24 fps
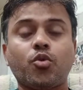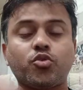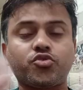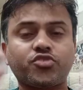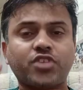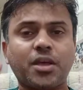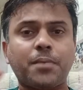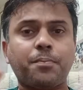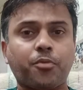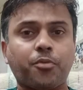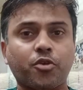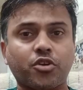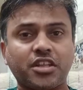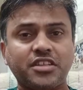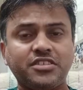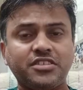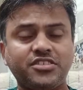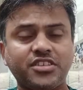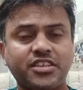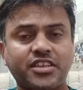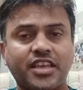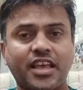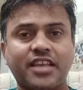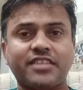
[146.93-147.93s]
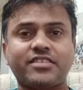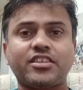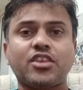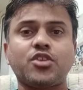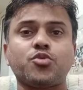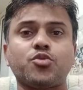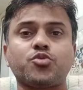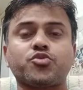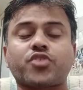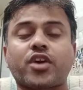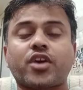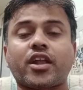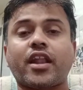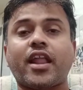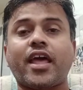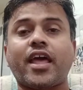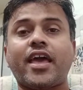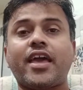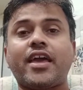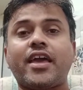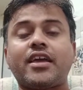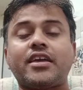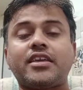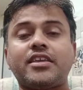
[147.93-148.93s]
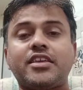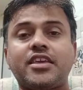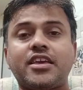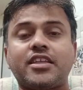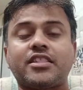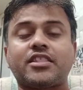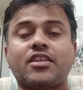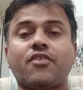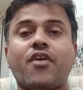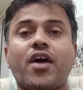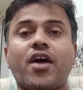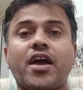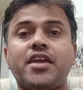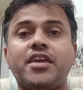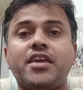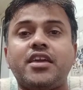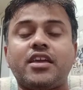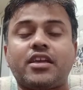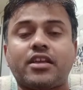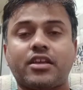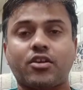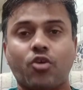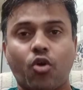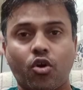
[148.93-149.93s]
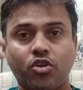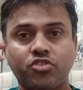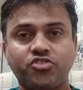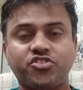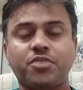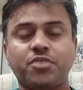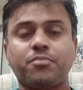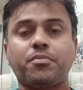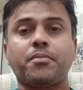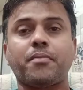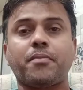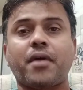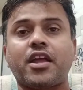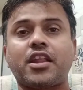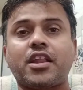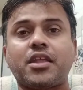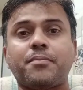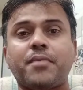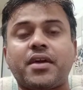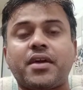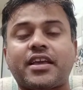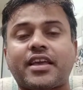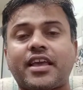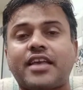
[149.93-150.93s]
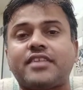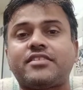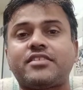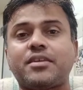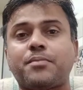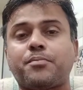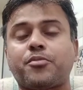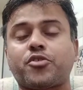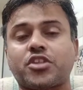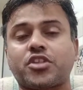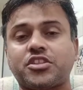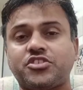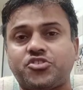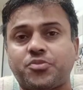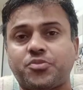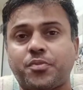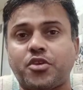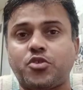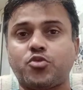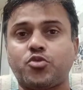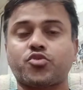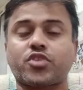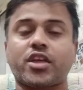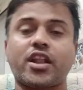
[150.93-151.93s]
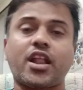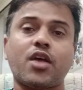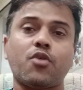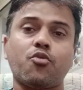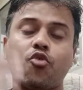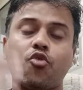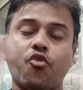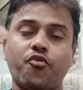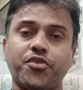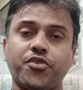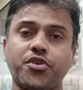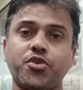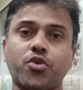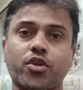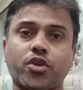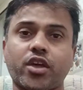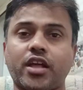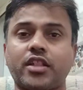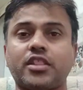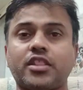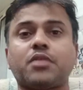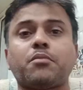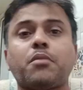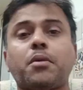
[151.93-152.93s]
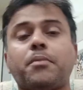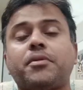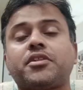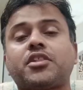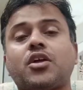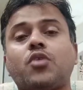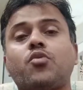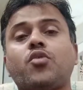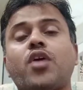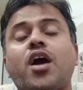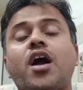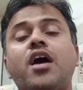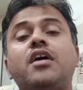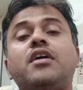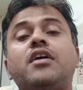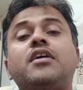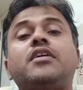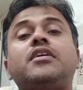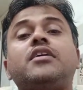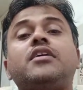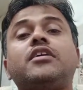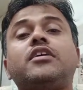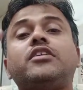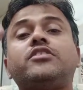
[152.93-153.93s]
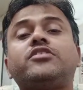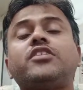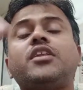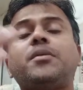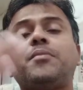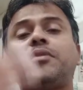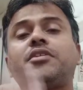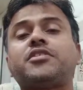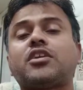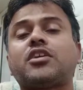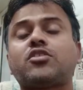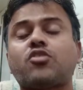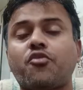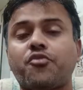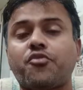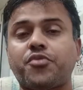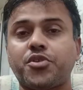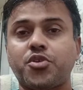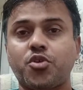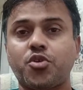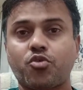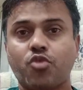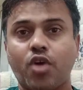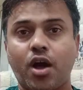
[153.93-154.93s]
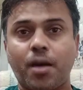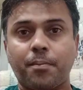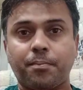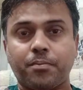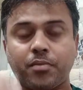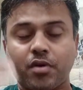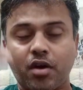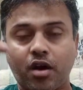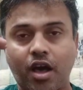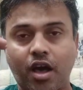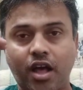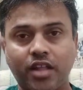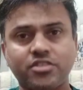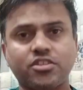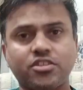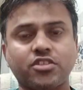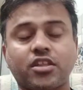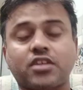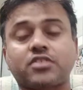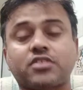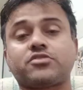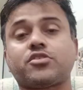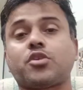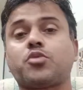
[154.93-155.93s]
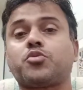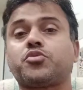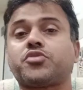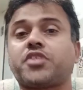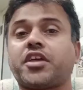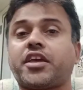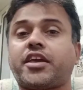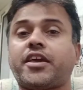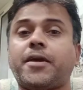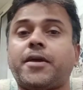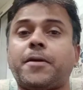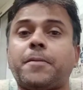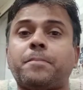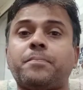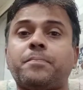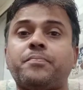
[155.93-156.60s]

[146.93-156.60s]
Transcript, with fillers: उसके पोटेंसी कैसे यूज़ करना है ये दवाई कौन सी बीमारी में कैसे पोटेंसी में यूज़ करना है वो वीडियो के अंत में बताऊंगा इसलिए मैं चाहता हूँ वीडियो को आप अंत तक ज़रूर देखें